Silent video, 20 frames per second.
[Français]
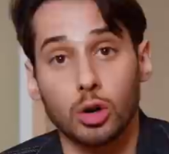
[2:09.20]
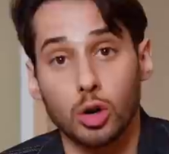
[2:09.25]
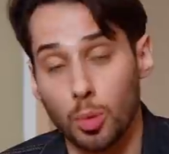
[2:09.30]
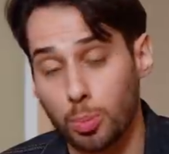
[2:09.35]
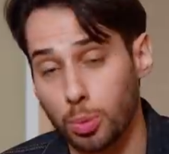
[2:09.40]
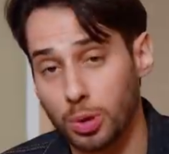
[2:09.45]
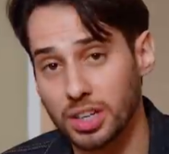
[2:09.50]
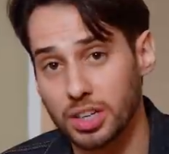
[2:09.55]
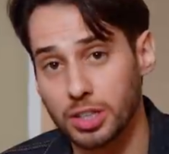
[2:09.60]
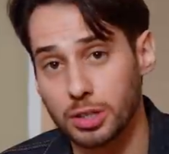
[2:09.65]
Le
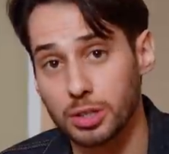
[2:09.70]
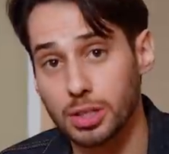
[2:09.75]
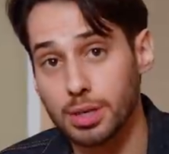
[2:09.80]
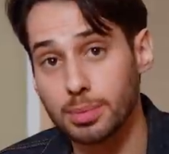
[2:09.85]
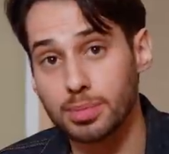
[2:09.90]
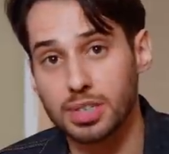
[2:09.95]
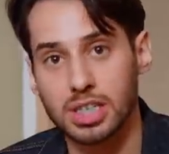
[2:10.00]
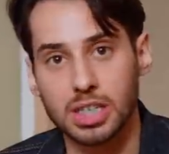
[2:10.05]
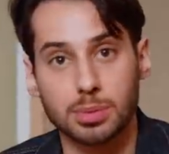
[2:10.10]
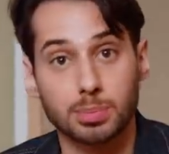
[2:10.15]
poids d'un
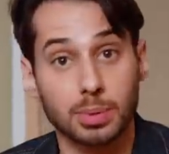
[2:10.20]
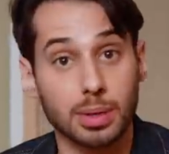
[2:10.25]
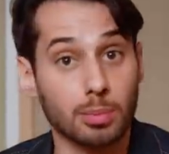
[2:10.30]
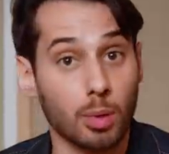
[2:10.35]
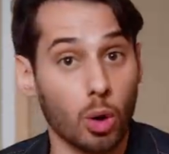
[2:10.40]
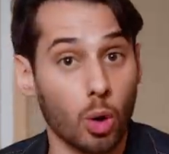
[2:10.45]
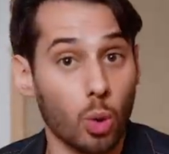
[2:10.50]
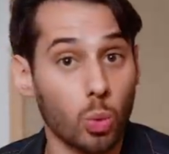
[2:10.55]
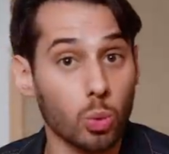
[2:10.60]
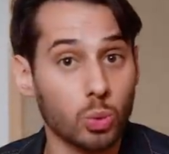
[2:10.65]
denim s'exprime
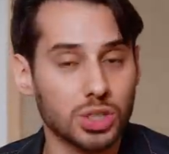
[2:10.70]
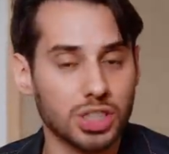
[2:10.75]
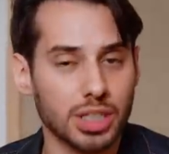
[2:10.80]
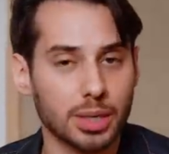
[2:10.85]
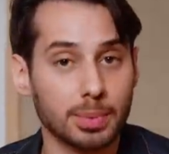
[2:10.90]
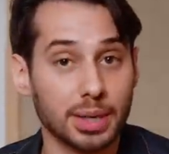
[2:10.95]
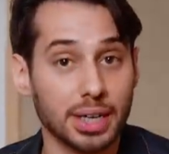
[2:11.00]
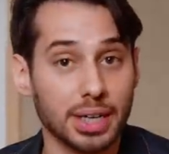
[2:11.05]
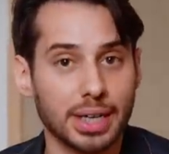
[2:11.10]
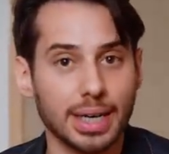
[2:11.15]
en 11
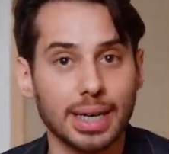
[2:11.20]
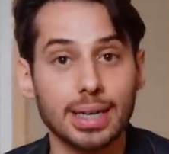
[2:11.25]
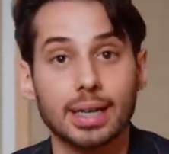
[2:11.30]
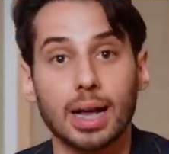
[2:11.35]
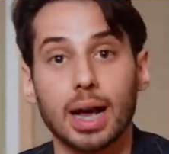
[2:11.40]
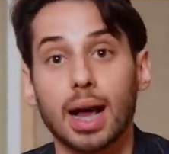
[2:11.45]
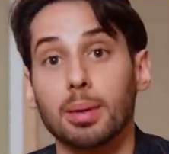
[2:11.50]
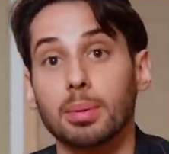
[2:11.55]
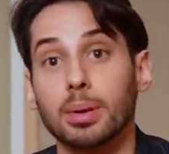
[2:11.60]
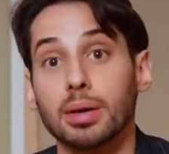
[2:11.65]
américaines,
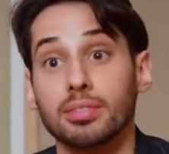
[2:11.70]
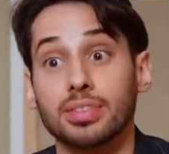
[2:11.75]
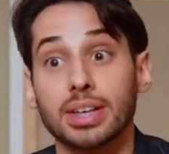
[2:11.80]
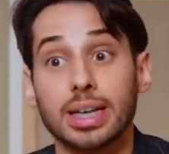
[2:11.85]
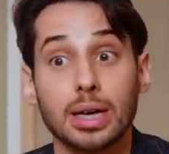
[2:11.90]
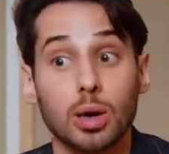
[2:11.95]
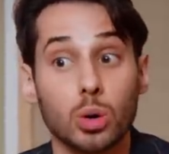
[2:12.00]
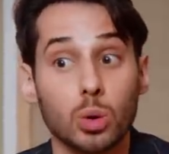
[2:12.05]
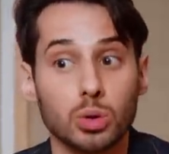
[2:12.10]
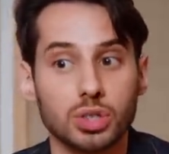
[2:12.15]

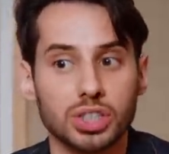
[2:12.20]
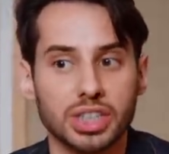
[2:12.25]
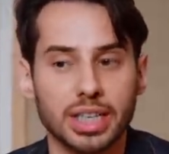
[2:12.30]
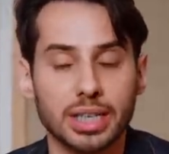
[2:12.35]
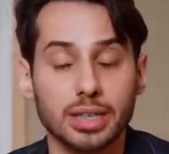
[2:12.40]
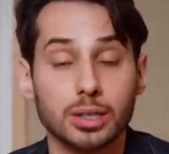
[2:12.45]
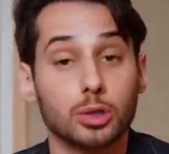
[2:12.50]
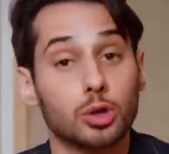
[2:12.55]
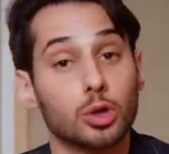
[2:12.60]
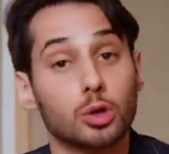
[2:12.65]
abréviée OZ,
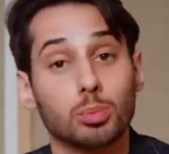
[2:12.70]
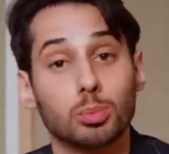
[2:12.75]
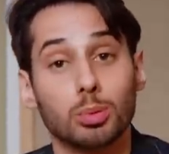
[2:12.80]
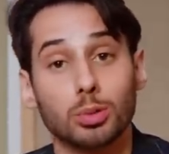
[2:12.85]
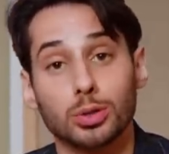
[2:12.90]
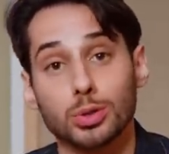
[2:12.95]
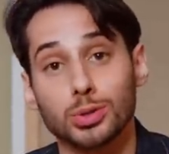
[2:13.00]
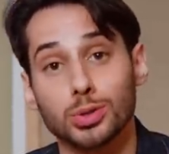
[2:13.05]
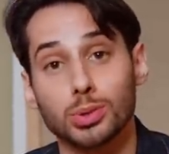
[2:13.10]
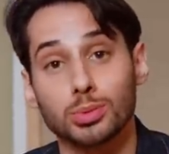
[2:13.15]
que l'on
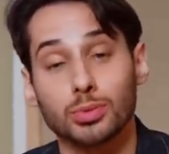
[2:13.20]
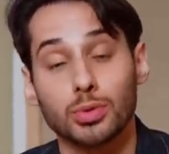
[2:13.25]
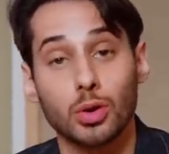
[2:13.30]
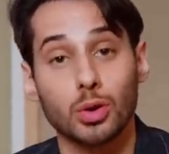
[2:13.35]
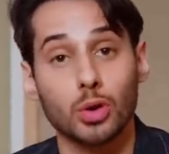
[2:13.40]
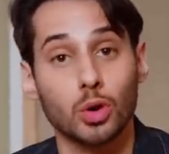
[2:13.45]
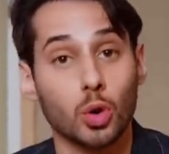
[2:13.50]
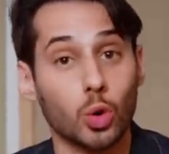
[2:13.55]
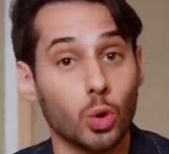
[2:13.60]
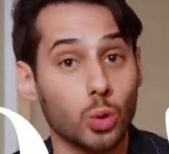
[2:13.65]
prononce souvent
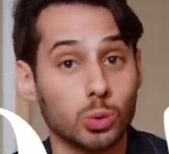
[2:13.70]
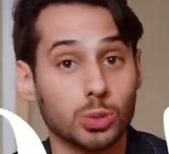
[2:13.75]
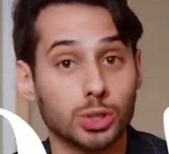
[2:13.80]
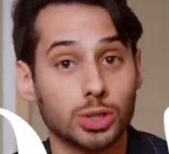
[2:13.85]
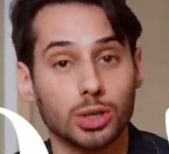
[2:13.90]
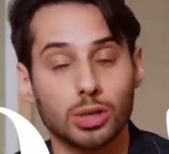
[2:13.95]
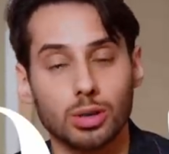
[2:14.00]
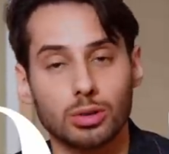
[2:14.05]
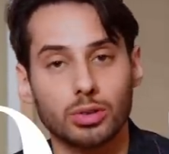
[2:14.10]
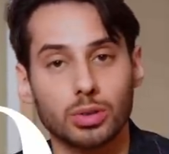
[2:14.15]
en
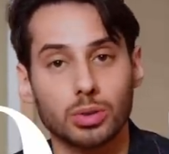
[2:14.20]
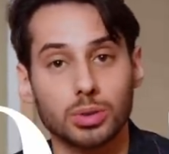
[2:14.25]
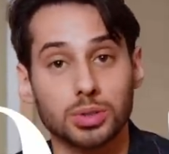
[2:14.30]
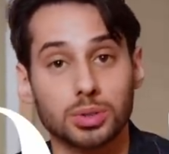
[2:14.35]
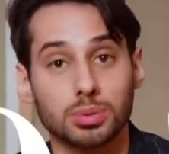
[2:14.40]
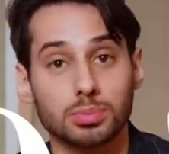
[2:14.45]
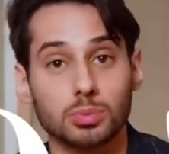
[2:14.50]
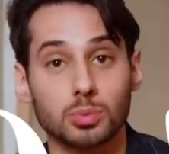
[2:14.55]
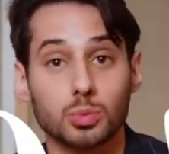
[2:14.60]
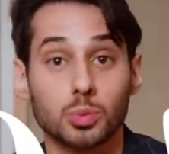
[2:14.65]
OZ en
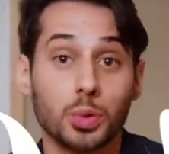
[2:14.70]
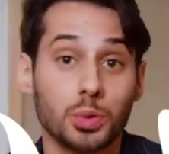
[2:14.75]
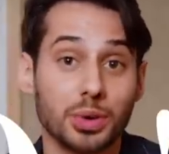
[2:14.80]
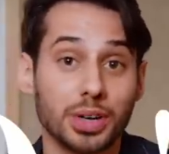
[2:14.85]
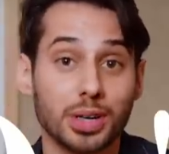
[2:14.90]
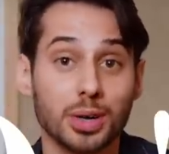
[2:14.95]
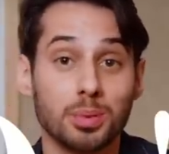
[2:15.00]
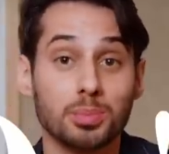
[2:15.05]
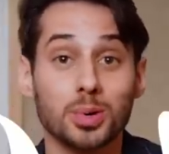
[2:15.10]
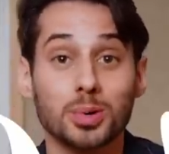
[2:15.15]
France. Oui,
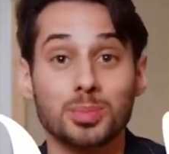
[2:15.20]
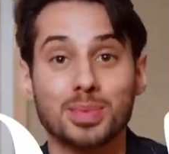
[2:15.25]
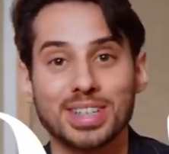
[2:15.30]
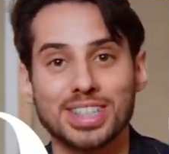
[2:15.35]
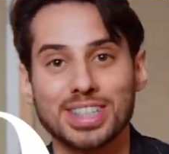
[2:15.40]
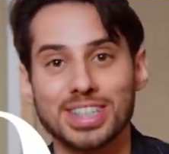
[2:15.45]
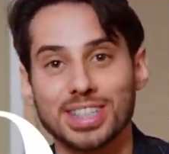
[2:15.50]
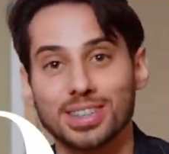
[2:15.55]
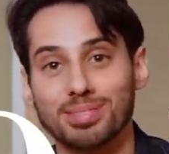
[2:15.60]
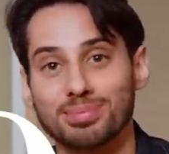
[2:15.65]
oui, comme le
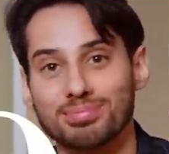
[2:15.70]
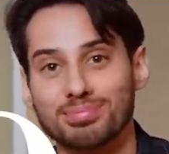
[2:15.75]
magicien.